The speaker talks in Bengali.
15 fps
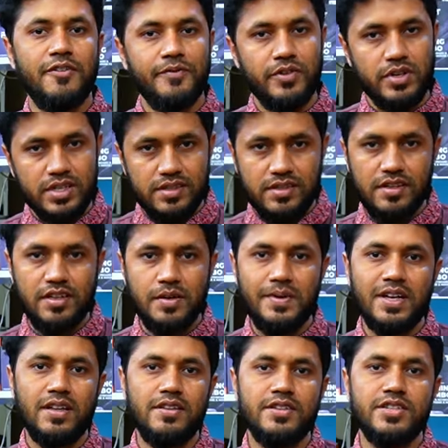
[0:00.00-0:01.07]
কম্পিউটার সিটি
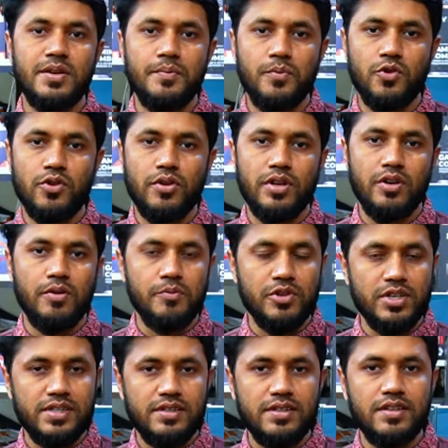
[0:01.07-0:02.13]
বাংলাদেশে ইম্পোর্ট করে
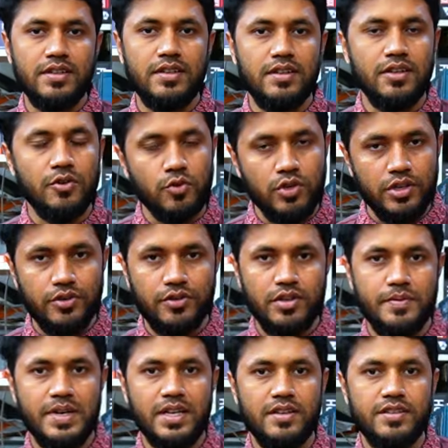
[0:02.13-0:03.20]
কম্পিউটার সিটি দীর্ঘদিন
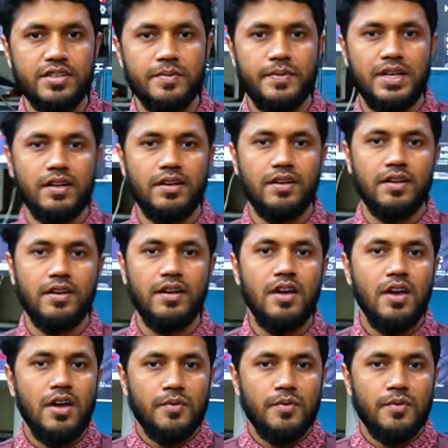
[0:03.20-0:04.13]
ধরে বাংলাদেশের মার্কেটে